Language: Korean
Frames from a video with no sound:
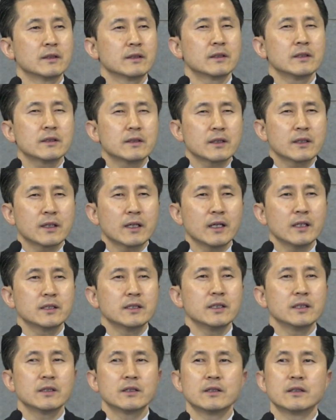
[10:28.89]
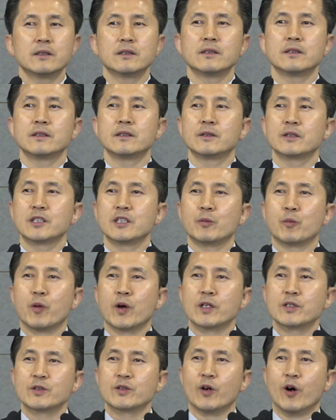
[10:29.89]
끝까지
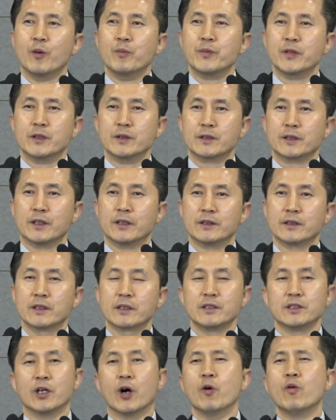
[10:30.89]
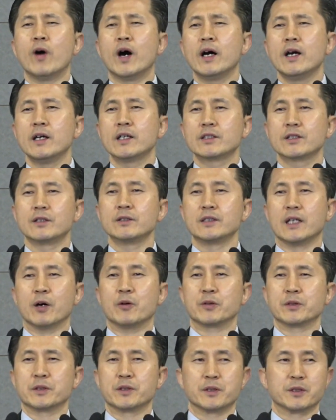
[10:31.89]
극복할 수 없는 것, 그 영화에서
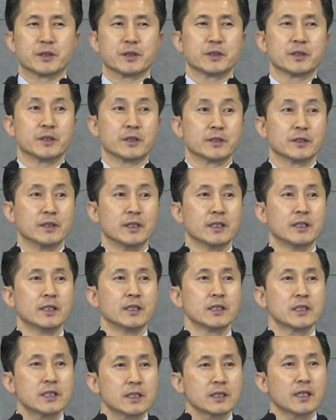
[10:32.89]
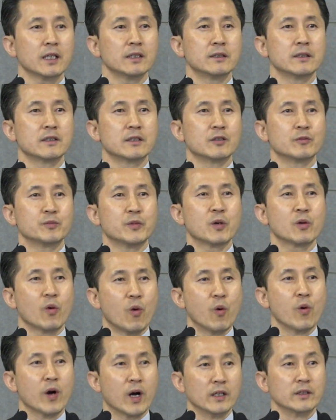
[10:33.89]
나오는 거죠. 그것은 시간 극복,
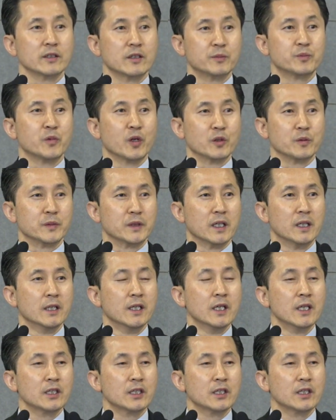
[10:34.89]
공간 극복입니다.